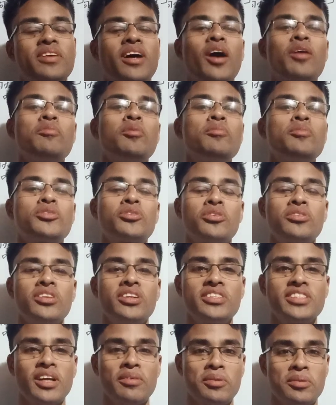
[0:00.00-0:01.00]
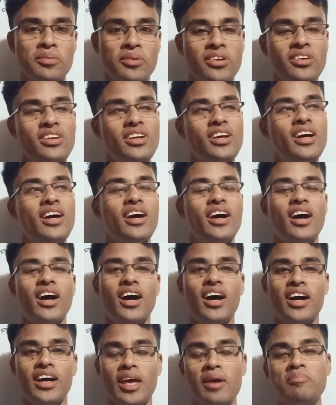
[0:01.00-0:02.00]
আমি মোহাম্মদ তহিদুল ইসলাম ইমন
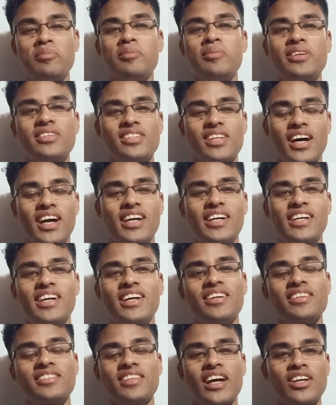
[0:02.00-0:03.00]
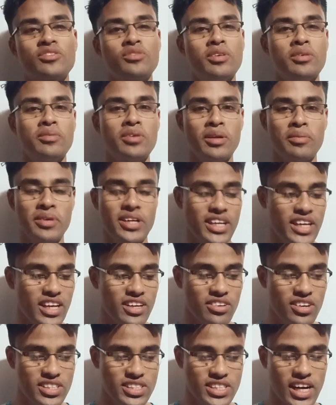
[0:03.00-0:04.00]
এমবিবিএস থার্ড ইয়ার সার সলিমুল্লাহ
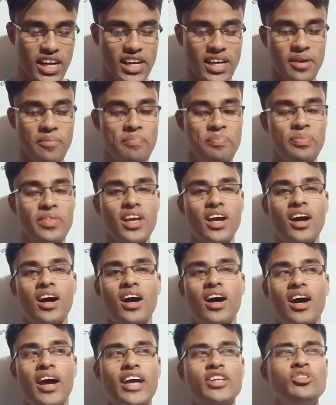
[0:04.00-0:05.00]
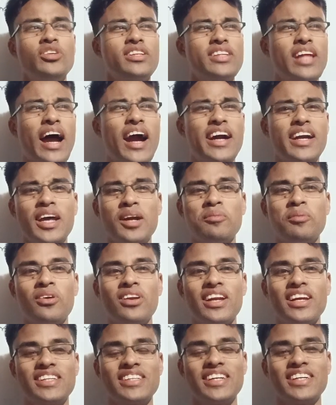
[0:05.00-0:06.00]
মেডিকেল কলেজ ঢাকা অ্যাকচুয়ালি থার্ড ইয়ার
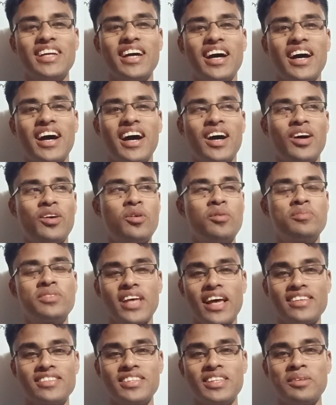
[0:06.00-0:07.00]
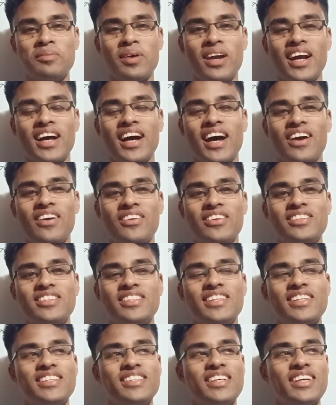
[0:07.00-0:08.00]
বললে সেটা uh, খুব সেন্স দিবে না কারণ
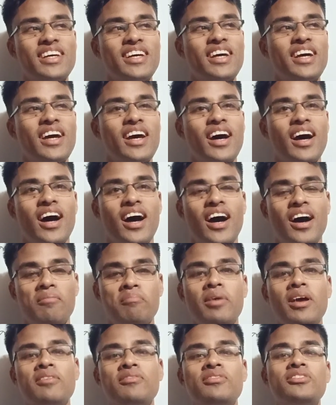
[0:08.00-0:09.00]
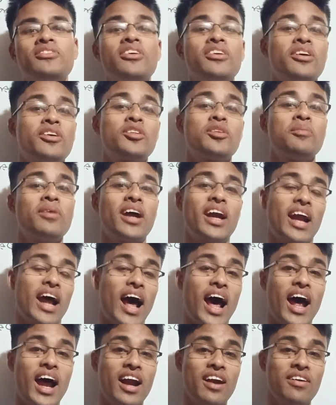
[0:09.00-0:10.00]
হচ্ছে যে uh, এই ভিডিওটা হয়তো বা
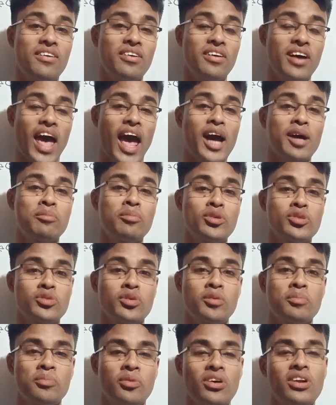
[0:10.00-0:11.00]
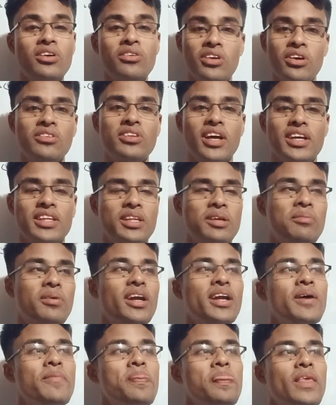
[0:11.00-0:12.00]
আরও এক বছর পরেও কেউ দেখতে
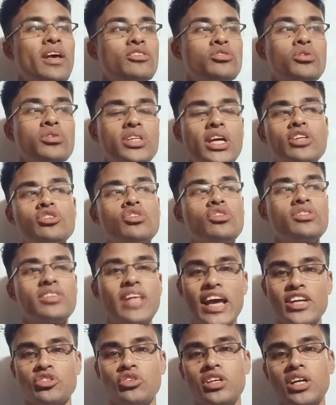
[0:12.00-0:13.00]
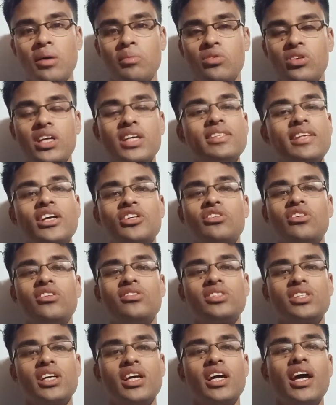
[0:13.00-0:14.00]
পারে সো সেই জন্য সেশনটা বলি সেশন
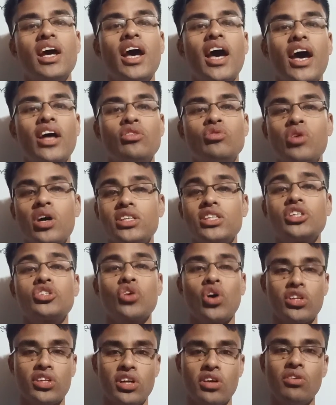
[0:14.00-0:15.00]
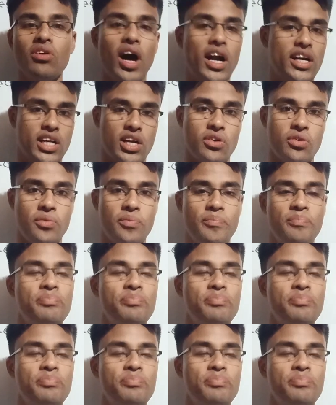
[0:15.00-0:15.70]
হচ্ছে দু হাজার সতেরো আঠারো